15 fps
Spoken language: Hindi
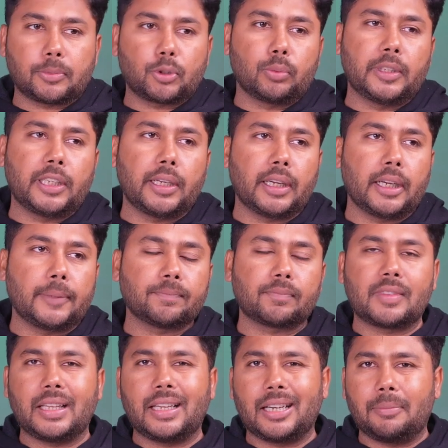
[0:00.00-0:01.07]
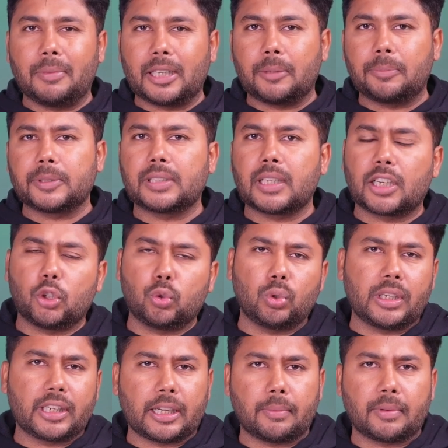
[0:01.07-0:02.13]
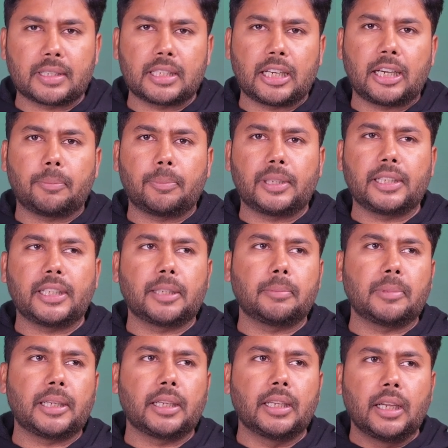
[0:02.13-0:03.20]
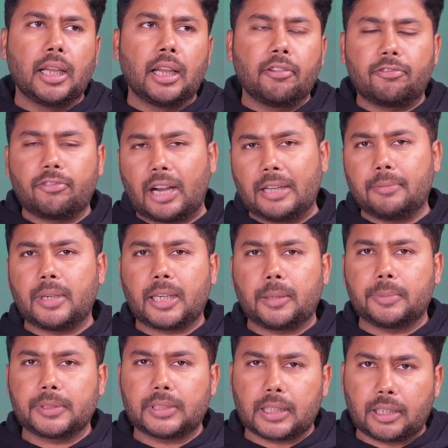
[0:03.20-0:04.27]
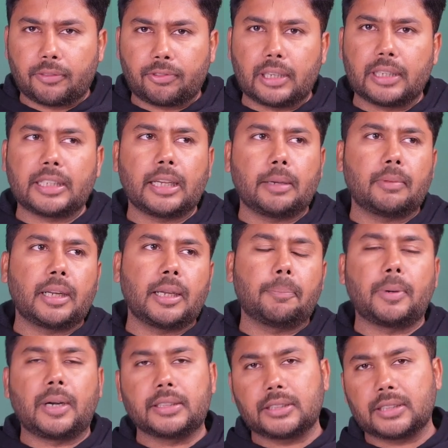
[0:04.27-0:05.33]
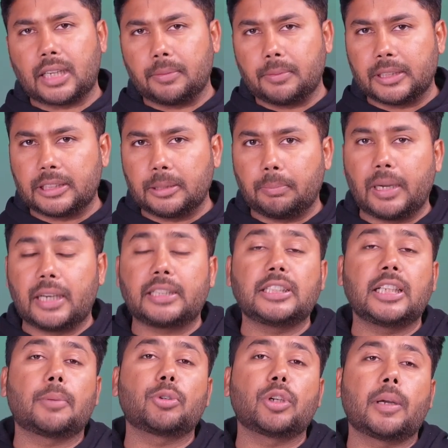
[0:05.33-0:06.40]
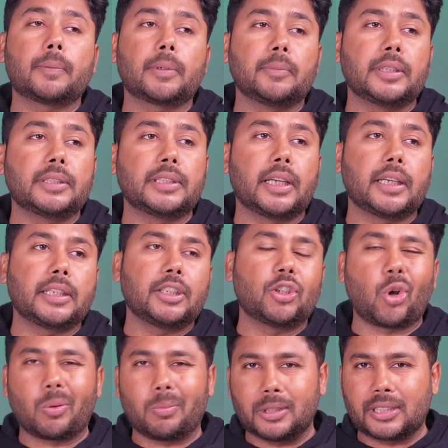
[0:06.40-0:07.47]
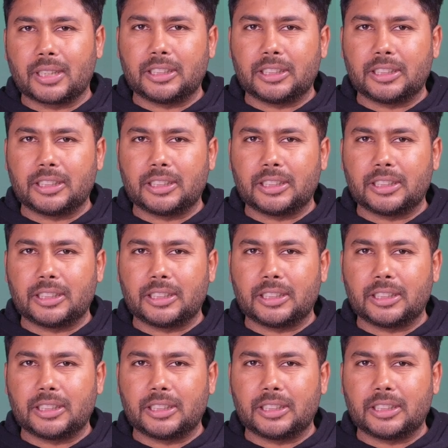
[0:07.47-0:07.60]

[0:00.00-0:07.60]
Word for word: आपको मिलेगा तेरह मेगा का डुअल कैमरा सेटअप रेयर में फाइव मेगापिक्सल का फ्रंट कैमरा है पाँच हज़ार एम की बैटरी आपको यहाँ पर मिल जाएगी नॉर्मल सा